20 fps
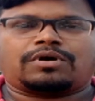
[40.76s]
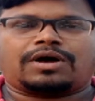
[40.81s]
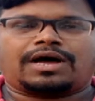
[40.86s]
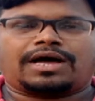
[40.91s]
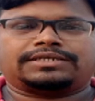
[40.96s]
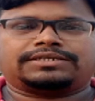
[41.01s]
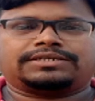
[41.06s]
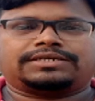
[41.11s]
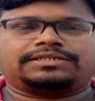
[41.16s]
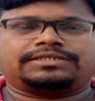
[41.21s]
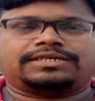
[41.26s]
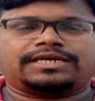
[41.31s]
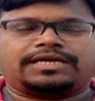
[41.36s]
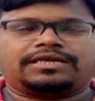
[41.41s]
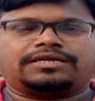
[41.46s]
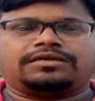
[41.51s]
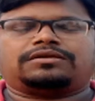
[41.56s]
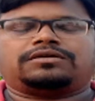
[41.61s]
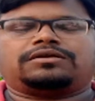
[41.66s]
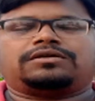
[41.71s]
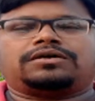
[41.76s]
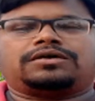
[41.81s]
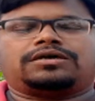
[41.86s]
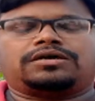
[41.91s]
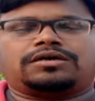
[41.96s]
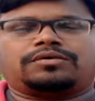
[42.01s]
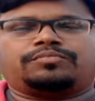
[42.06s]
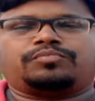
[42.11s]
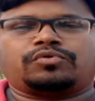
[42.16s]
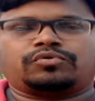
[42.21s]
তো আজকে সেই
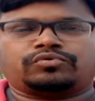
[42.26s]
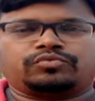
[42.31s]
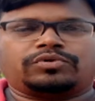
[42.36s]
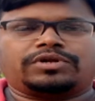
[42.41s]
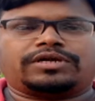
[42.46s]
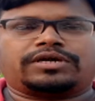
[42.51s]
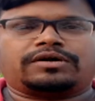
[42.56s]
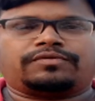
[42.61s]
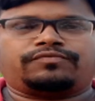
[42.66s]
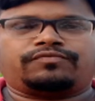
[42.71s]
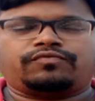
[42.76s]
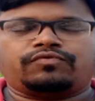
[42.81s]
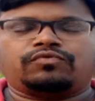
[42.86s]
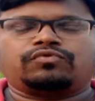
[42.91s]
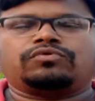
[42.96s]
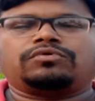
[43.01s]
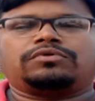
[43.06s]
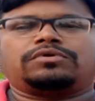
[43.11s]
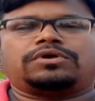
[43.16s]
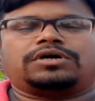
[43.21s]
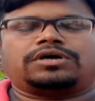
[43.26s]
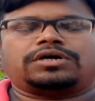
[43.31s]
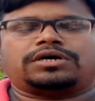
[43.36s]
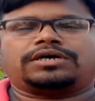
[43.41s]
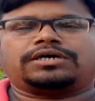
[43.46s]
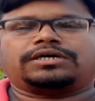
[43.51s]
পর্তুলিকা ফুল